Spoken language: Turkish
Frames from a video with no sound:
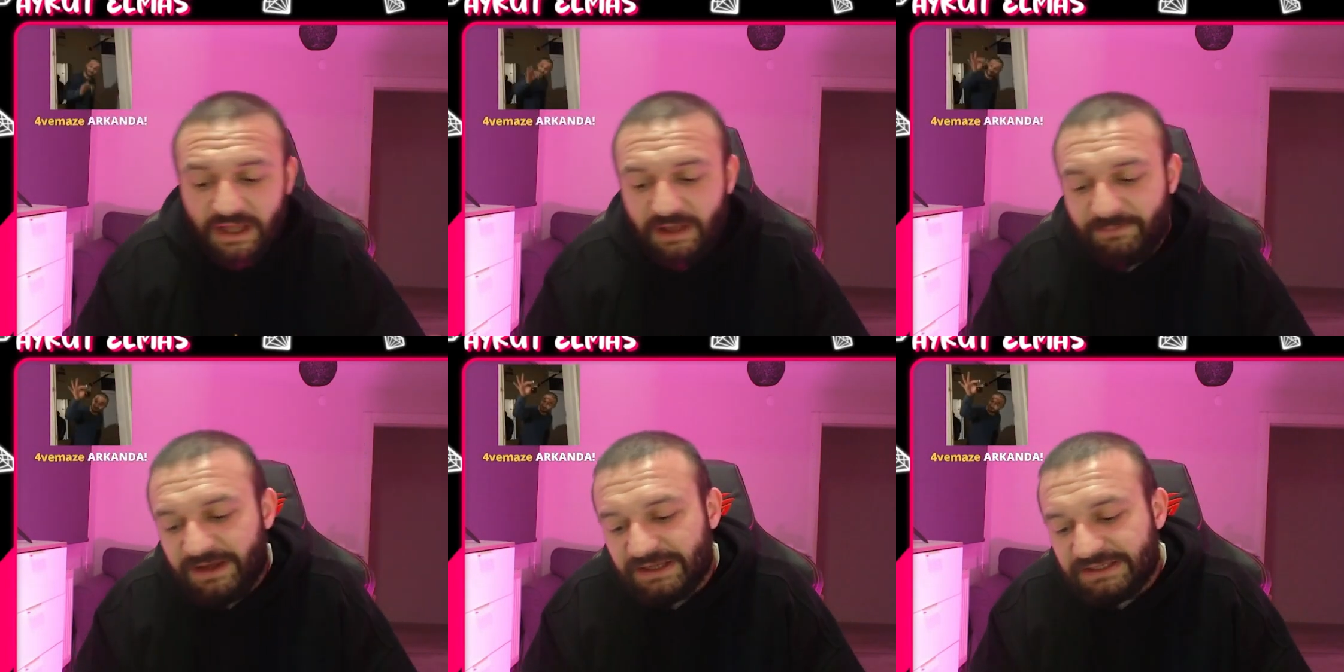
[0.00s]

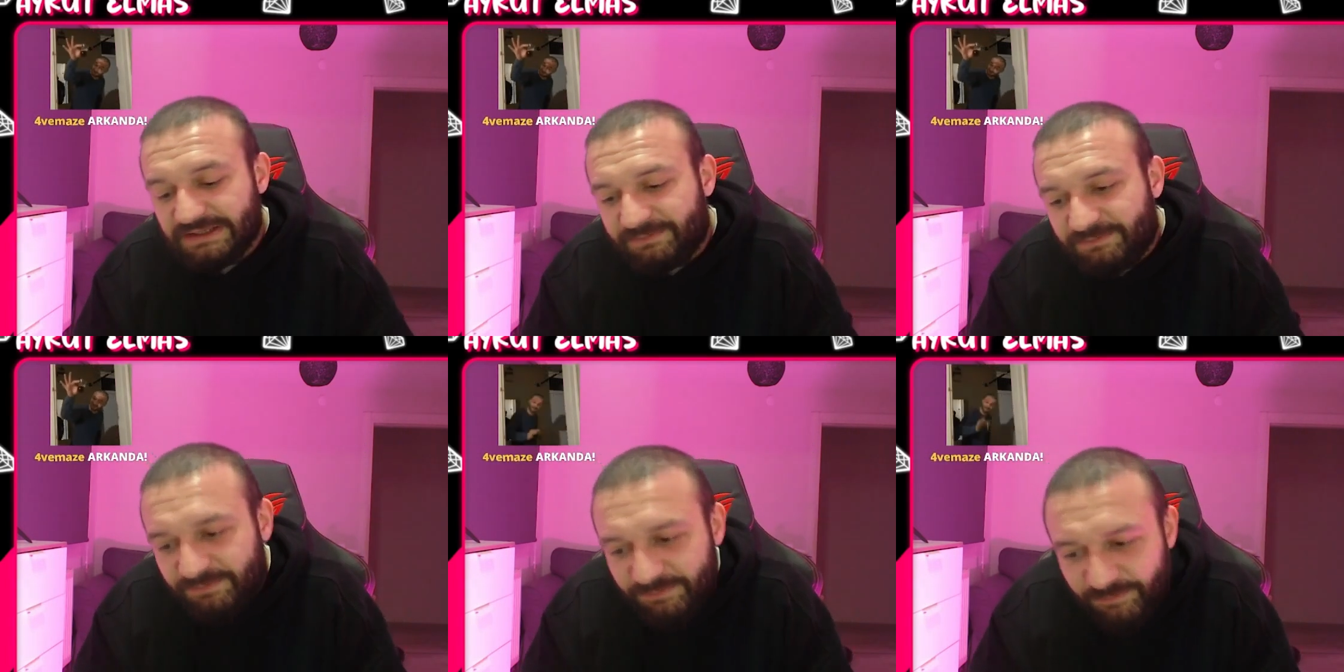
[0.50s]
ama
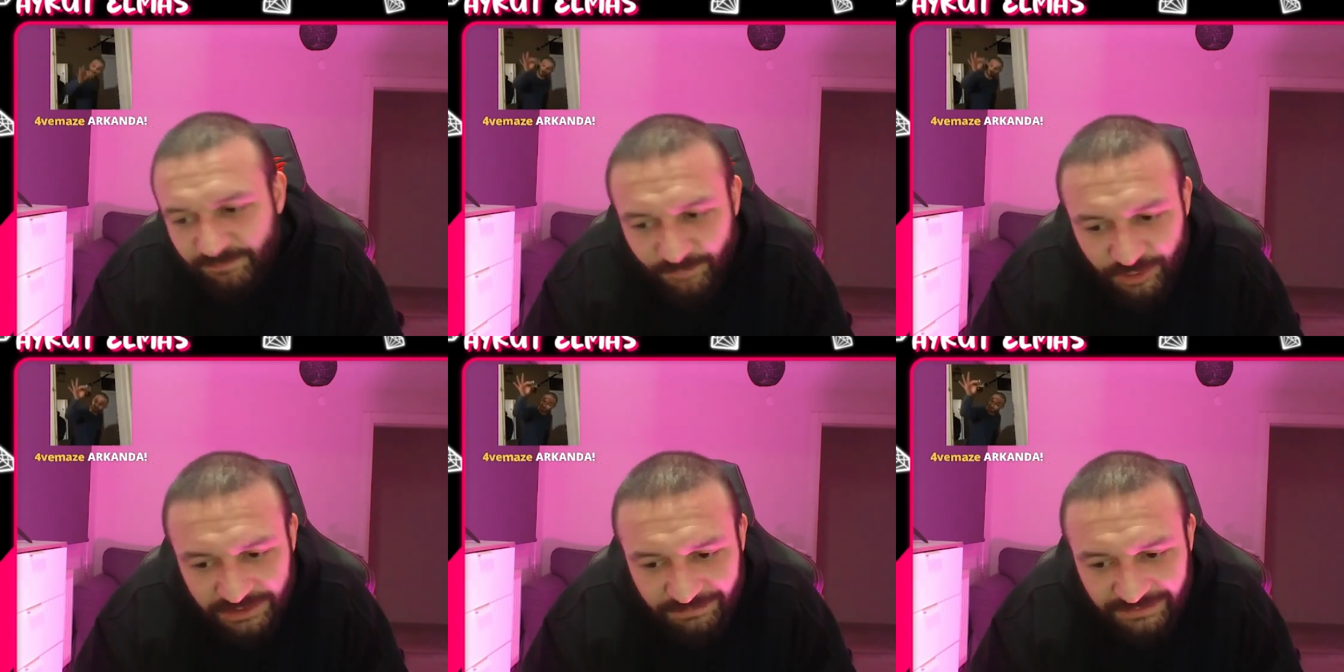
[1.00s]
hani
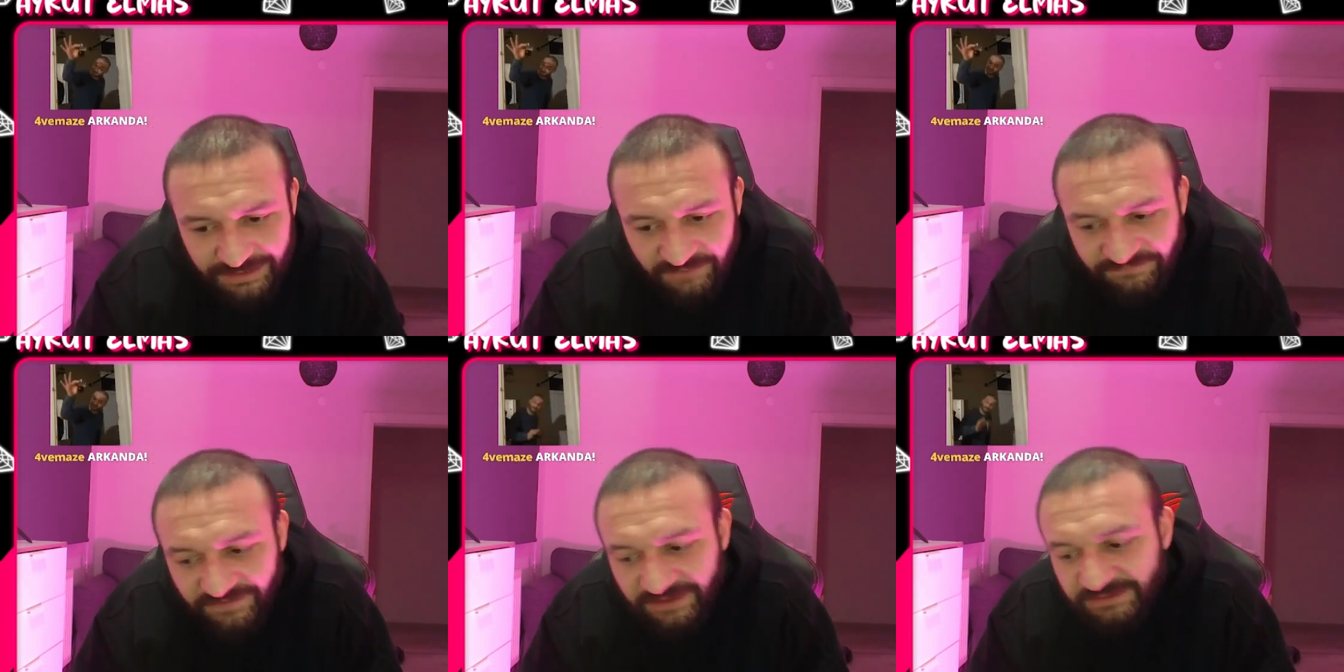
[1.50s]
böyle bir
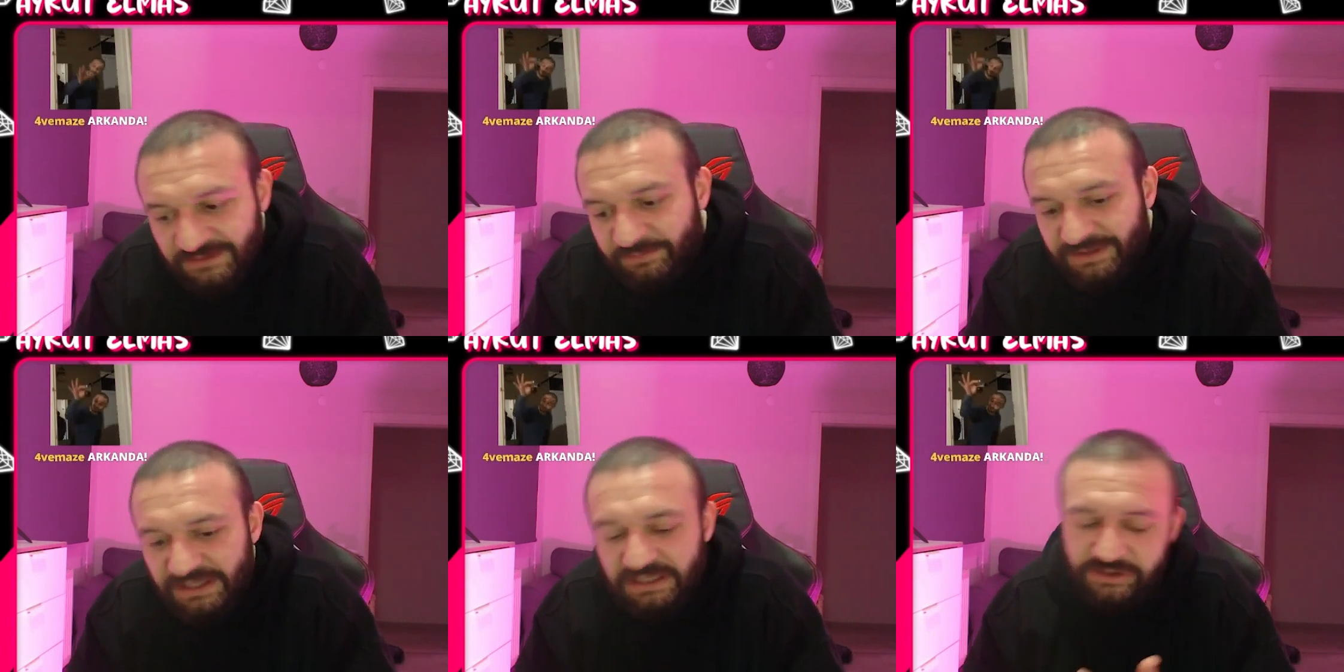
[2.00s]

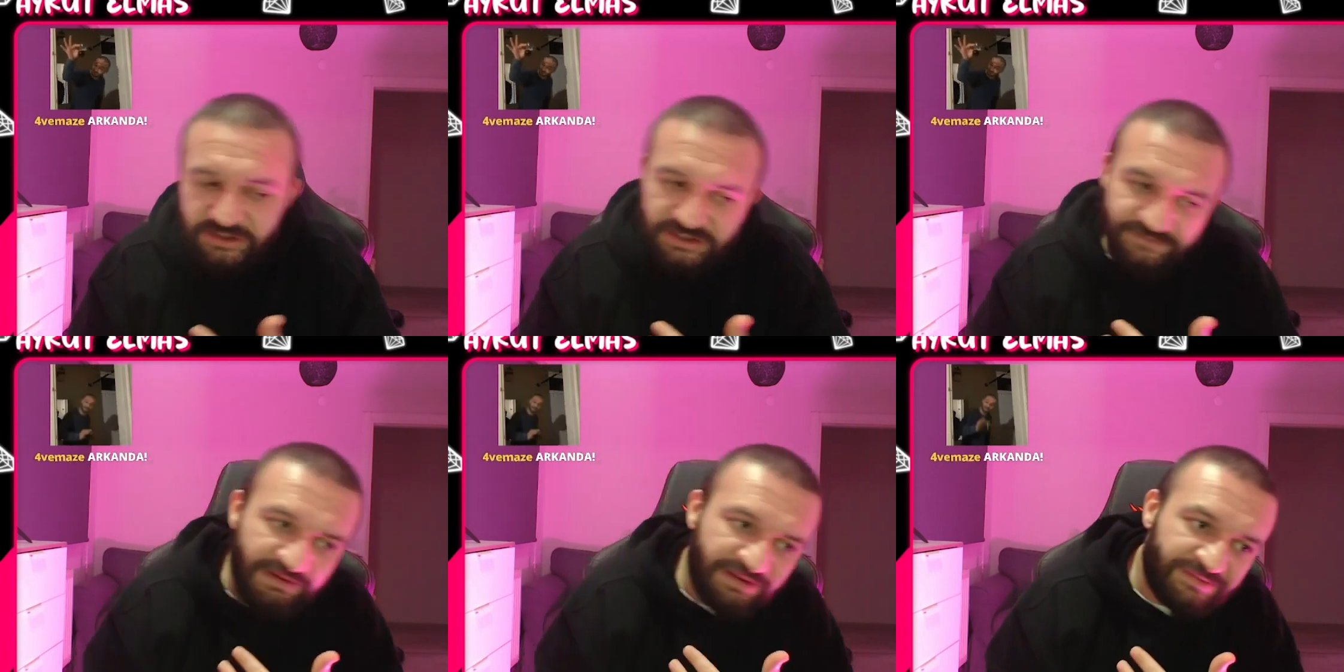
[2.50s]
kafanda bir
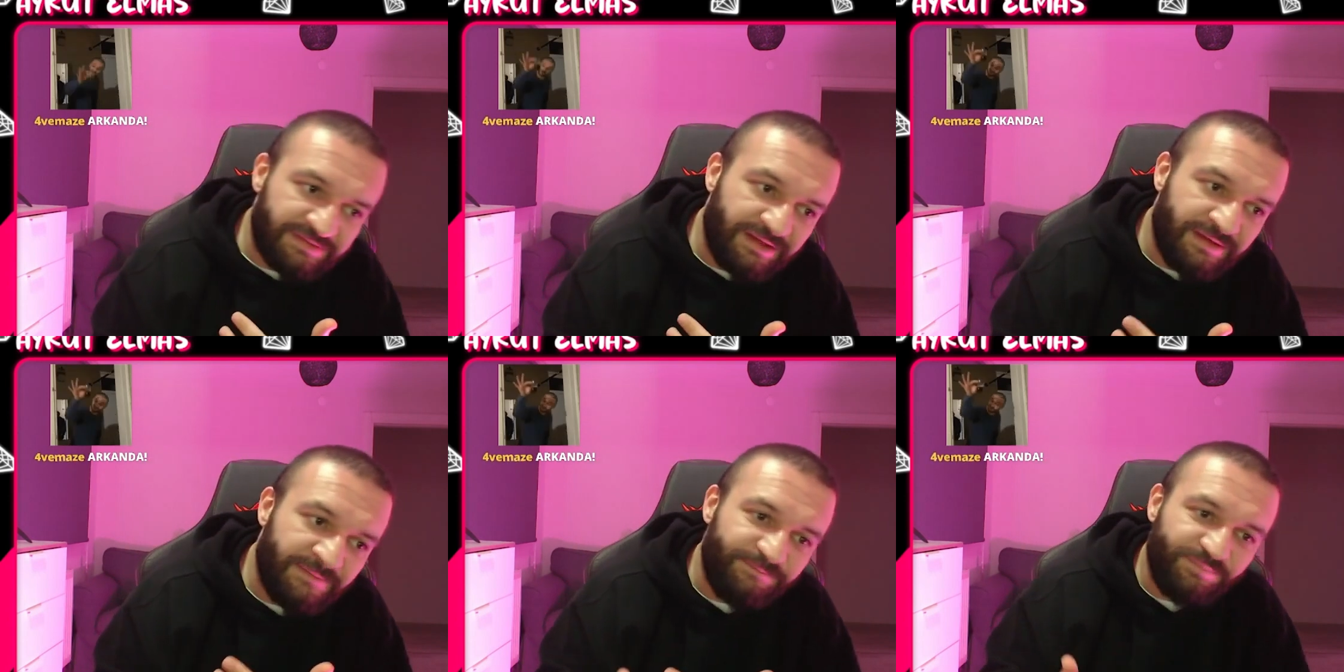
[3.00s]
ilişki
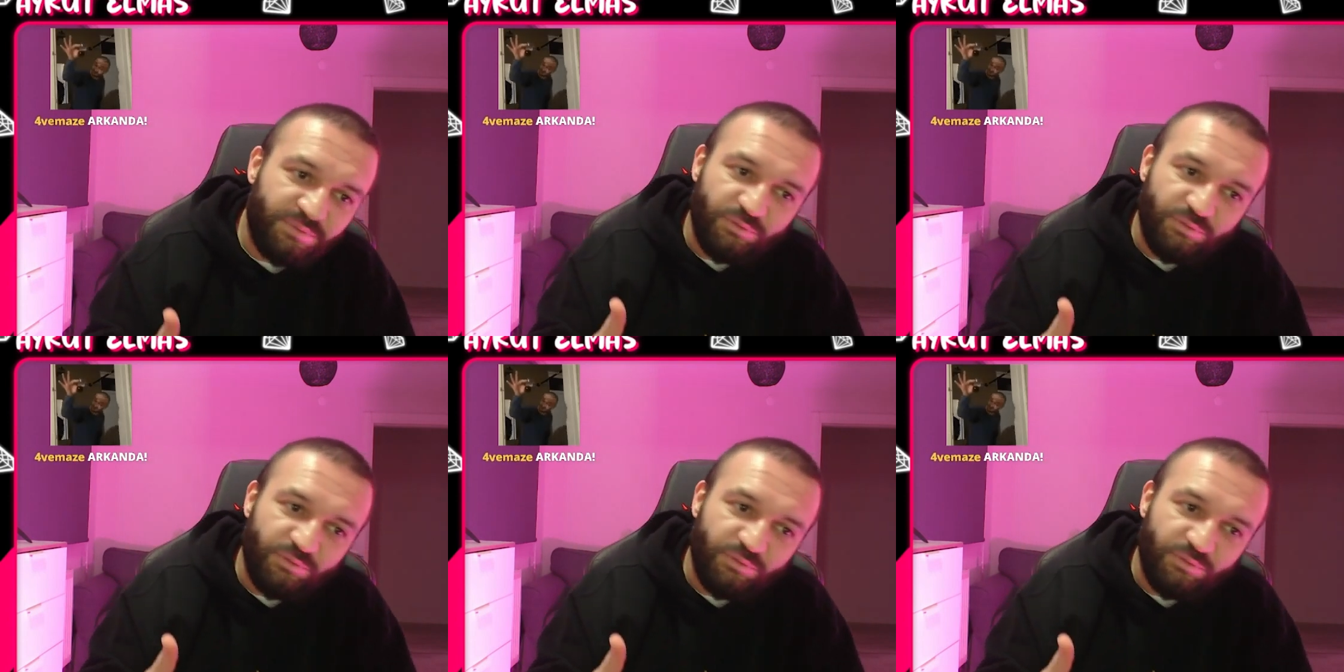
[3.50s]
varsa